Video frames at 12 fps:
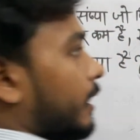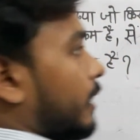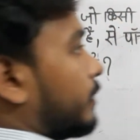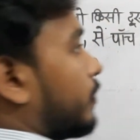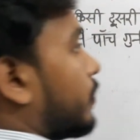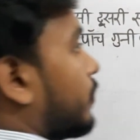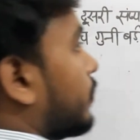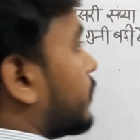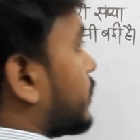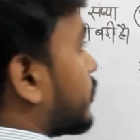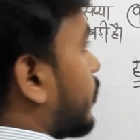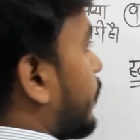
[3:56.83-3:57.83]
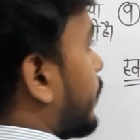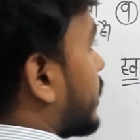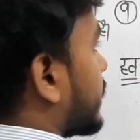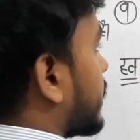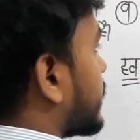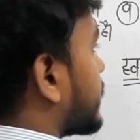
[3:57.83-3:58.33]
ज्ञात करो जिसको
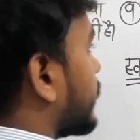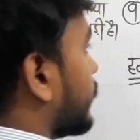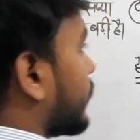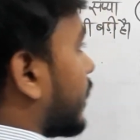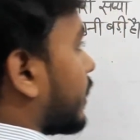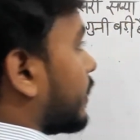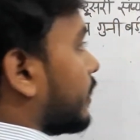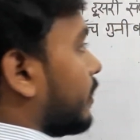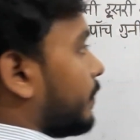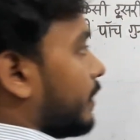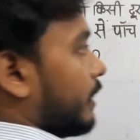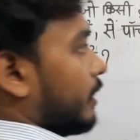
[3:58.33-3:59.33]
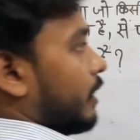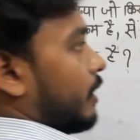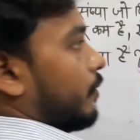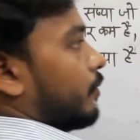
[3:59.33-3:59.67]
पंद्रह से गुड़ा करने पर